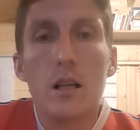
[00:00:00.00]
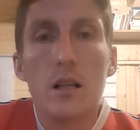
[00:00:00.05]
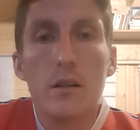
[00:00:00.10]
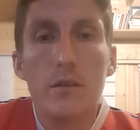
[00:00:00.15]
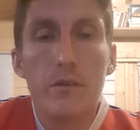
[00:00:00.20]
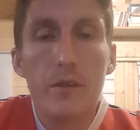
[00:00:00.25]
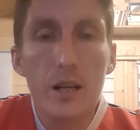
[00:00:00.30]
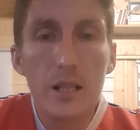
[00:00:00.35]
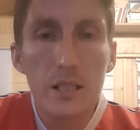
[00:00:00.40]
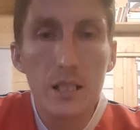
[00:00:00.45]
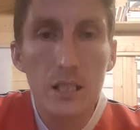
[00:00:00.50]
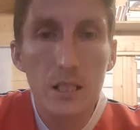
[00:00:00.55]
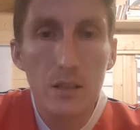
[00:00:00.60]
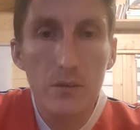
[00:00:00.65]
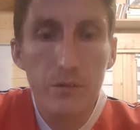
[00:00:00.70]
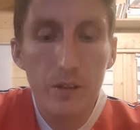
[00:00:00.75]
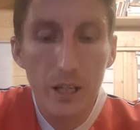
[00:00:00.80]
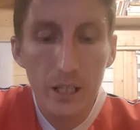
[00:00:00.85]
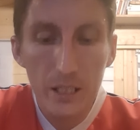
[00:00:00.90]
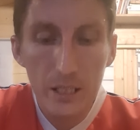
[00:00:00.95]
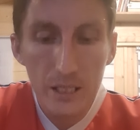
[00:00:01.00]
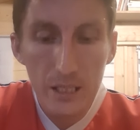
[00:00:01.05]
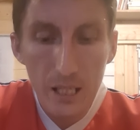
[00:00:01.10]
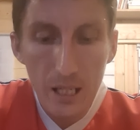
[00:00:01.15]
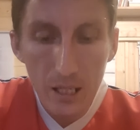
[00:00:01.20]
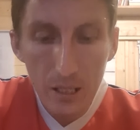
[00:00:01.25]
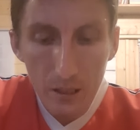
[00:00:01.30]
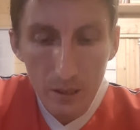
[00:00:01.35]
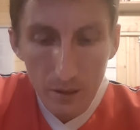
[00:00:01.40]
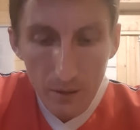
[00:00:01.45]
face à ces
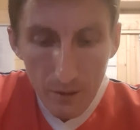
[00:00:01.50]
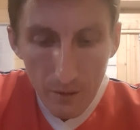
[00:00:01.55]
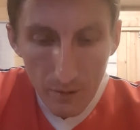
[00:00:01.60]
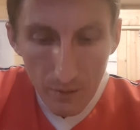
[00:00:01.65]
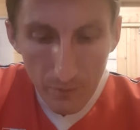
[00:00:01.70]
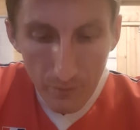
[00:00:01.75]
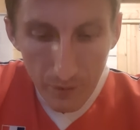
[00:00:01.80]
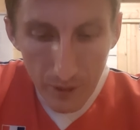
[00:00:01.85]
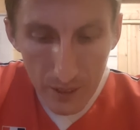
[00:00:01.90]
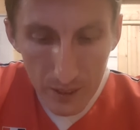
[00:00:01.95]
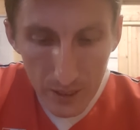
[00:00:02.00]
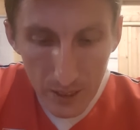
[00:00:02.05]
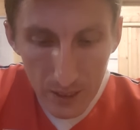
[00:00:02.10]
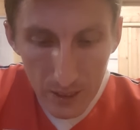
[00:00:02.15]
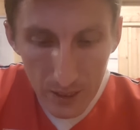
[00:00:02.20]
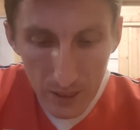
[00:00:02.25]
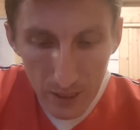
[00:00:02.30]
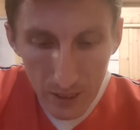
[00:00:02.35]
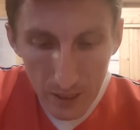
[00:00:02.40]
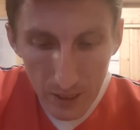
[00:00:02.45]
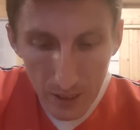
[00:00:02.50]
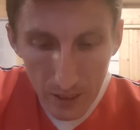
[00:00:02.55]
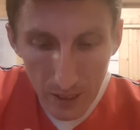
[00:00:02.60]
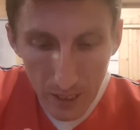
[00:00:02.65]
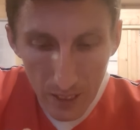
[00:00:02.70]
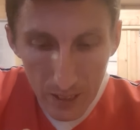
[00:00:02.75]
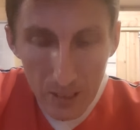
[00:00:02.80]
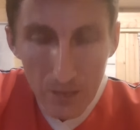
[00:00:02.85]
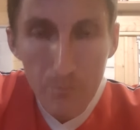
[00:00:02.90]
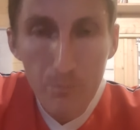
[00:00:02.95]
pharisiens, face à ces,
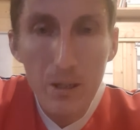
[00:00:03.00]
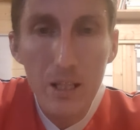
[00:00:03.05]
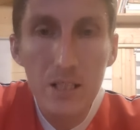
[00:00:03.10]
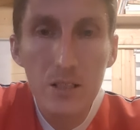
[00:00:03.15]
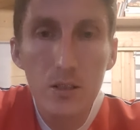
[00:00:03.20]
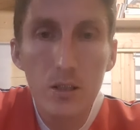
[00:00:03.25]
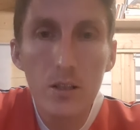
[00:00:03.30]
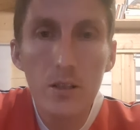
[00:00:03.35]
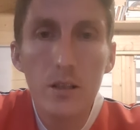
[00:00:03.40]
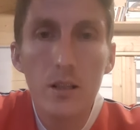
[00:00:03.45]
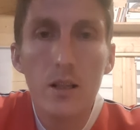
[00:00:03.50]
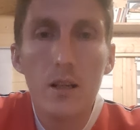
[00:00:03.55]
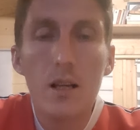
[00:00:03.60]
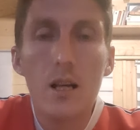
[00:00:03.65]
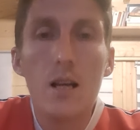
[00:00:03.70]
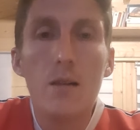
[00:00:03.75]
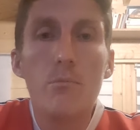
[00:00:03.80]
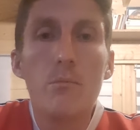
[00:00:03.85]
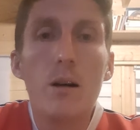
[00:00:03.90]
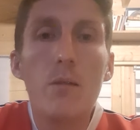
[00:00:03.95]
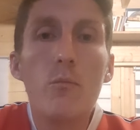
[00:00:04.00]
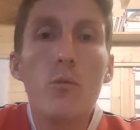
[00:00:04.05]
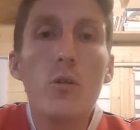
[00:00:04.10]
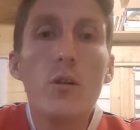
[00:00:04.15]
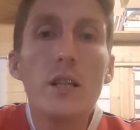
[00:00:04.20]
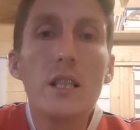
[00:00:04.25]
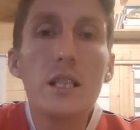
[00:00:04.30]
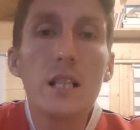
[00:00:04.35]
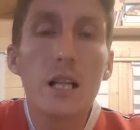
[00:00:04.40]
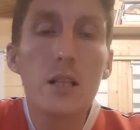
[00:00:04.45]
à ces personnes, ben
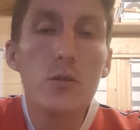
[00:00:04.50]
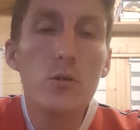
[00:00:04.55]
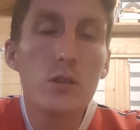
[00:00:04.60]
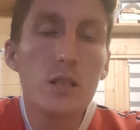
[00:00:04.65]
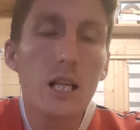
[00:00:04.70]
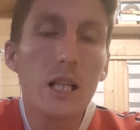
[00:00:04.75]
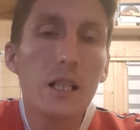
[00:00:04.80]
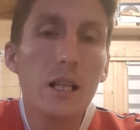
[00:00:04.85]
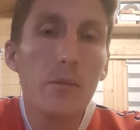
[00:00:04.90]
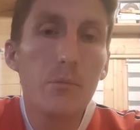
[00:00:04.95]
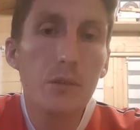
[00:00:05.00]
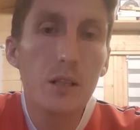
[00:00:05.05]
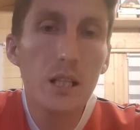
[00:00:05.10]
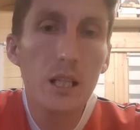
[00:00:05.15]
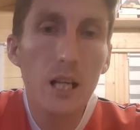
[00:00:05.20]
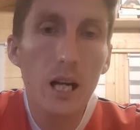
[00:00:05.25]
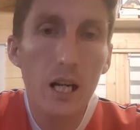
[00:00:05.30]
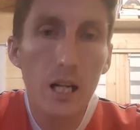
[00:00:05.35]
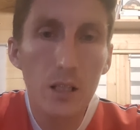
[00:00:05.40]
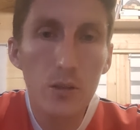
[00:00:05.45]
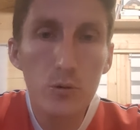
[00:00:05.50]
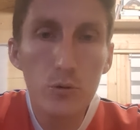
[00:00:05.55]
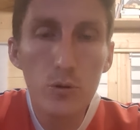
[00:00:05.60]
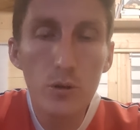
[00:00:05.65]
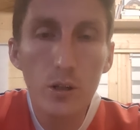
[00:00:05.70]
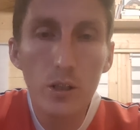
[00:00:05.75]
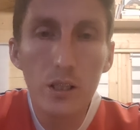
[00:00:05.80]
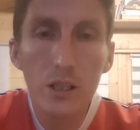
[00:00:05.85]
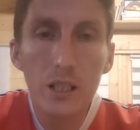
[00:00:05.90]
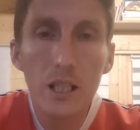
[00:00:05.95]
Moïse a dû s'adapter à la
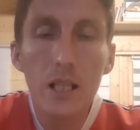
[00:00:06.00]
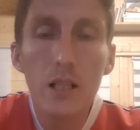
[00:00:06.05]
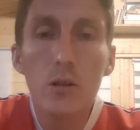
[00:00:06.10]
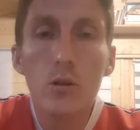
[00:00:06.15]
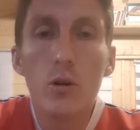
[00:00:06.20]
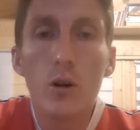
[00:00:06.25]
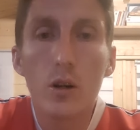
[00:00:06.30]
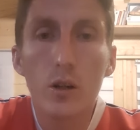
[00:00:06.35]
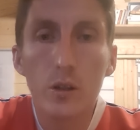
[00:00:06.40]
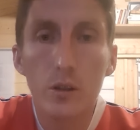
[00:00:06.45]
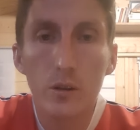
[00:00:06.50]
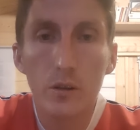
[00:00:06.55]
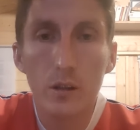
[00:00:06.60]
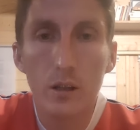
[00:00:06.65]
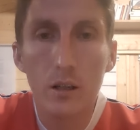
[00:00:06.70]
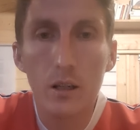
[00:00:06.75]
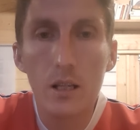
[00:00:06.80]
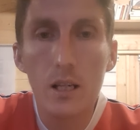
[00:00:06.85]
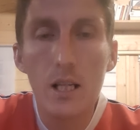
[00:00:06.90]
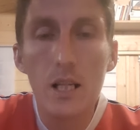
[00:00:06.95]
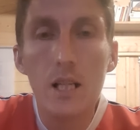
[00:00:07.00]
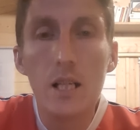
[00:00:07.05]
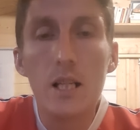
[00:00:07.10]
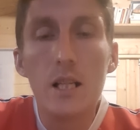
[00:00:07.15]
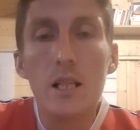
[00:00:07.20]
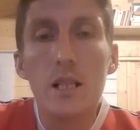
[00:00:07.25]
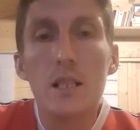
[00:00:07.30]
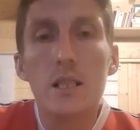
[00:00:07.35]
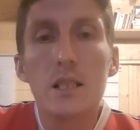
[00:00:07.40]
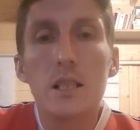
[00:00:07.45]
dureté de leur cœur.
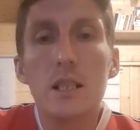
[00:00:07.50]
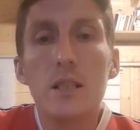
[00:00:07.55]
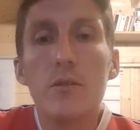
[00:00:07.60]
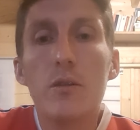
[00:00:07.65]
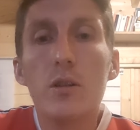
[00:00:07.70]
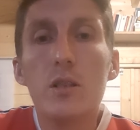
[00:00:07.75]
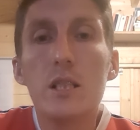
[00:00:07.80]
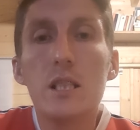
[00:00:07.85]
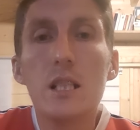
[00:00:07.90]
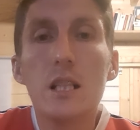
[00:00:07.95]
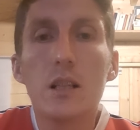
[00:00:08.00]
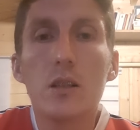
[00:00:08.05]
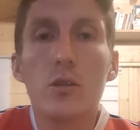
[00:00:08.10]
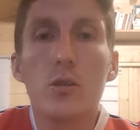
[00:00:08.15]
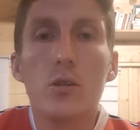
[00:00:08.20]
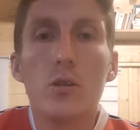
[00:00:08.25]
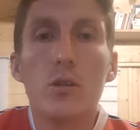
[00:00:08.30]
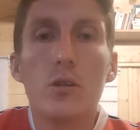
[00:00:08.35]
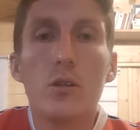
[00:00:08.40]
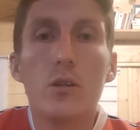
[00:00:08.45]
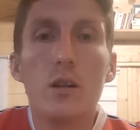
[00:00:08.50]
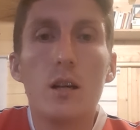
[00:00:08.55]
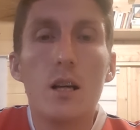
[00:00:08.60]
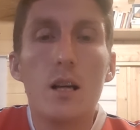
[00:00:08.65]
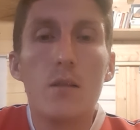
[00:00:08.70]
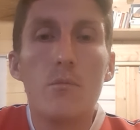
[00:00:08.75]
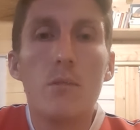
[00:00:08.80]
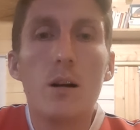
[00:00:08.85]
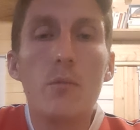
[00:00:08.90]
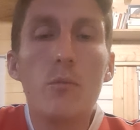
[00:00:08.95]
Ce qui veut dire que
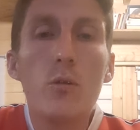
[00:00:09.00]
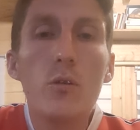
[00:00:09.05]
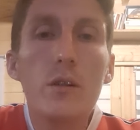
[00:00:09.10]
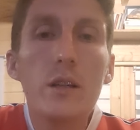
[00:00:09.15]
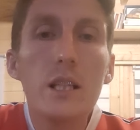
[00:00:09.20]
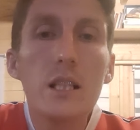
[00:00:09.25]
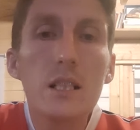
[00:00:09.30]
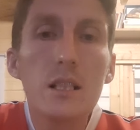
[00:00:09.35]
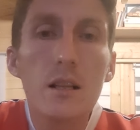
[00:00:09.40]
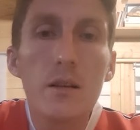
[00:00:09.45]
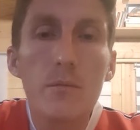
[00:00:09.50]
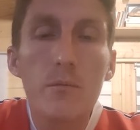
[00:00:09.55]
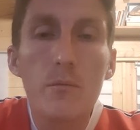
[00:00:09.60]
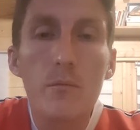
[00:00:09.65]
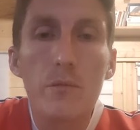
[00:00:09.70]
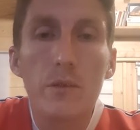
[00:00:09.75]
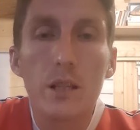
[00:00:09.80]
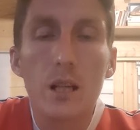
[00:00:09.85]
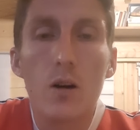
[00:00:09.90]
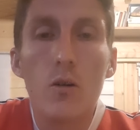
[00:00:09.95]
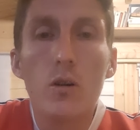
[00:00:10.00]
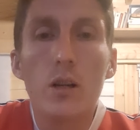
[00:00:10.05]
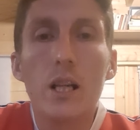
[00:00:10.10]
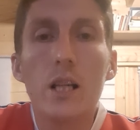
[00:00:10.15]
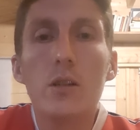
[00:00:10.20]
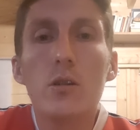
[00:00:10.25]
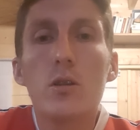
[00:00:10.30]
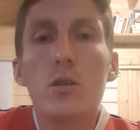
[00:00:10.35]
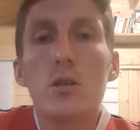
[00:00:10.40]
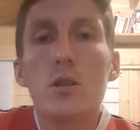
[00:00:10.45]
ben Moïse, en
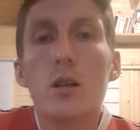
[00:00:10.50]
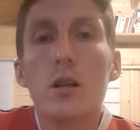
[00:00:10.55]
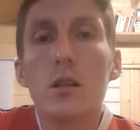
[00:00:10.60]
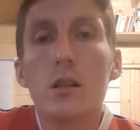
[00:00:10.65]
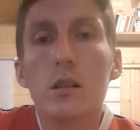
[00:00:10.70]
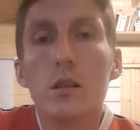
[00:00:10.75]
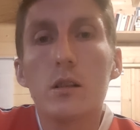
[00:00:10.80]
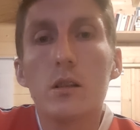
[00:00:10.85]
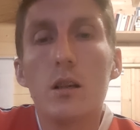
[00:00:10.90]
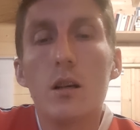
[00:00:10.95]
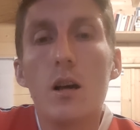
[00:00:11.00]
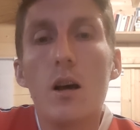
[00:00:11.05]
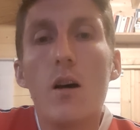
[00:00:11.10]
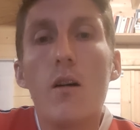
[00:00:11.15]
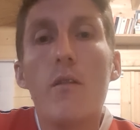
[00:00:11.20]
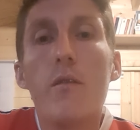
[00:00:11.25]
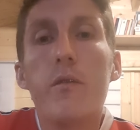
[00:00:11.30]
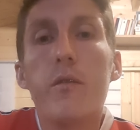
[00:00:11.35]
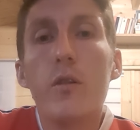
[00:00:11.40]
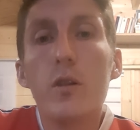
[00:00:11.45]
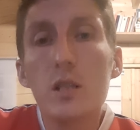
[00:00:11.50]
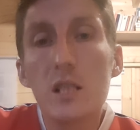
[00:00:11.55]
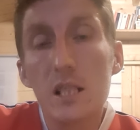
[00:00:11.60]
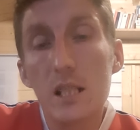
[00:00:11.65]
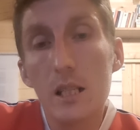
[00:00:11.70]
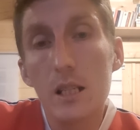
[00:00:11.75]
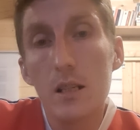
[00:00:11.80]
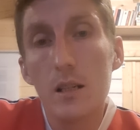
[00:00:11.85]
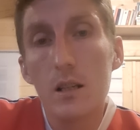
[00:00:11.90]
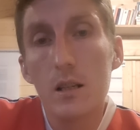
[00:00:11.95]
quelque sorte,
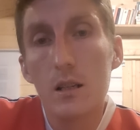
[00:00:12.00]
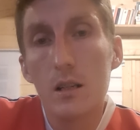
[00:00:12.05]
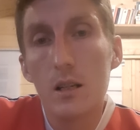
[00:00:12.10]
fausser